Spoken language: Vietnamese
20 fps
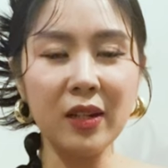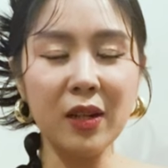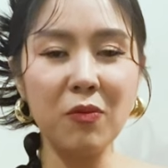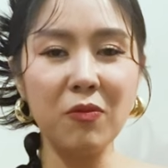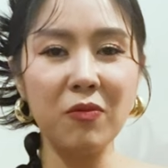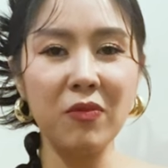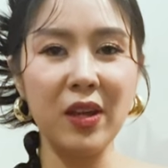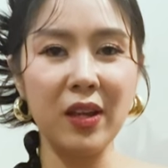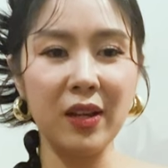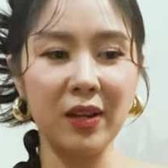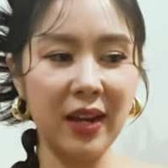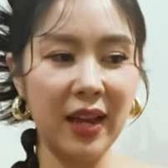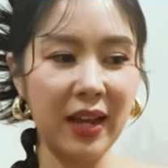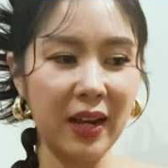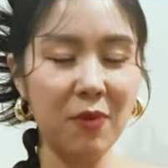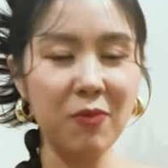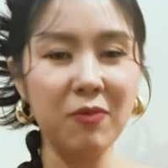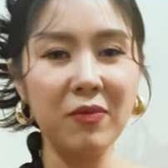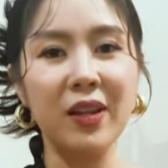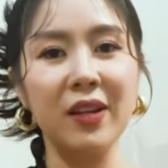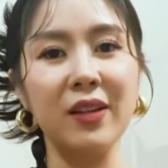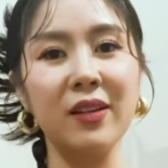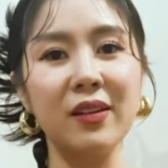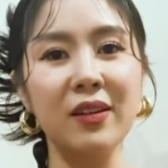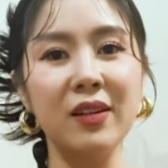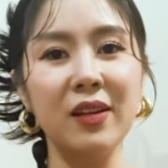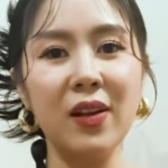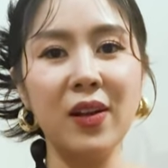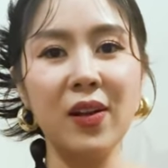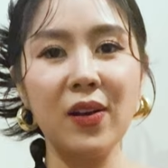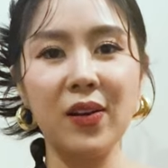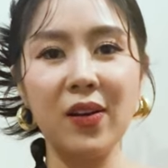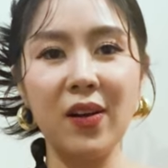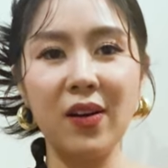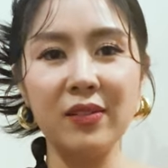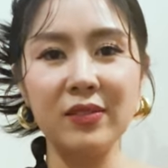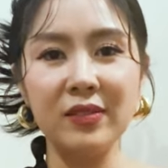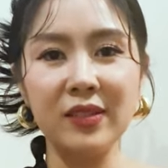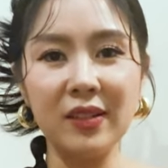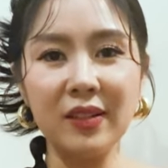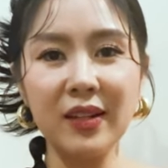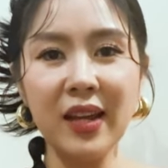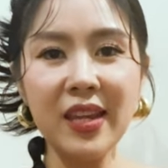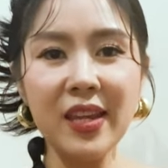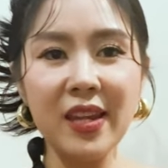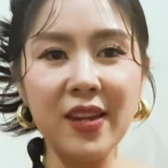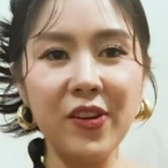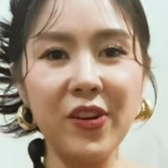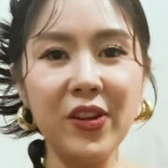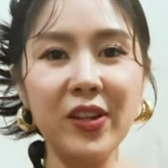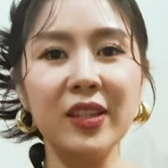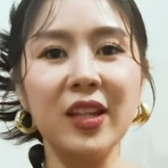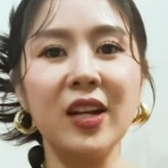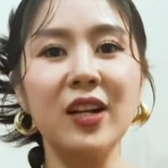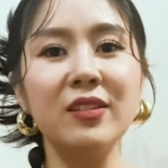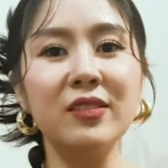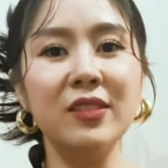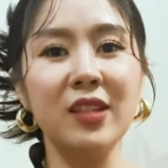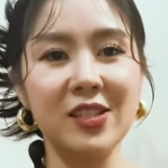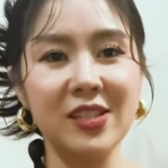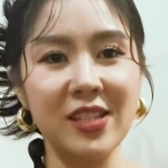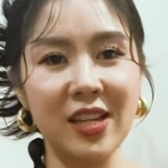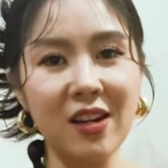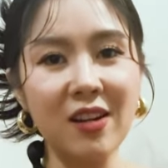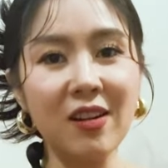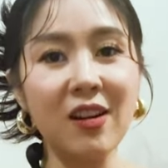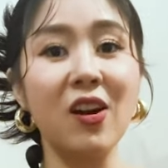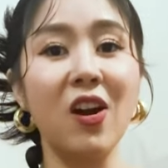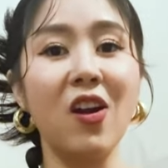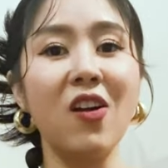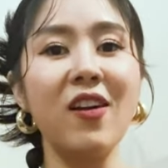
công việc là công việc còn những cái gì riêng tư thì sẽ rất là rõ